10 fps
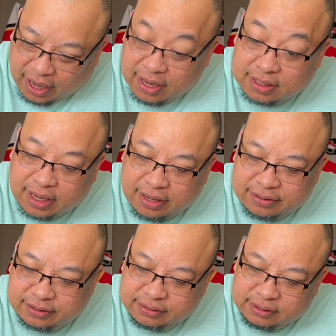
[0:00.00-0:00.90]
Kain na
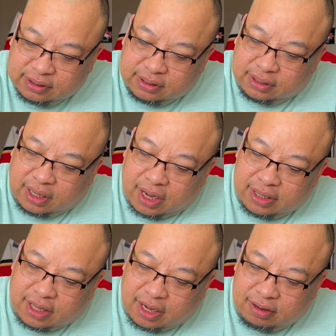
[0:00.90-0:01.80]
tayo.
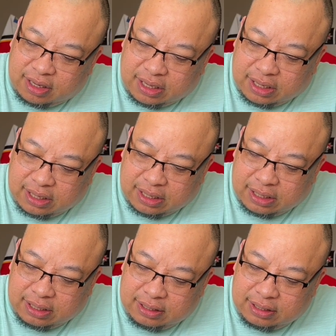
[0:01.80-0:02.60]
Kain tayo ng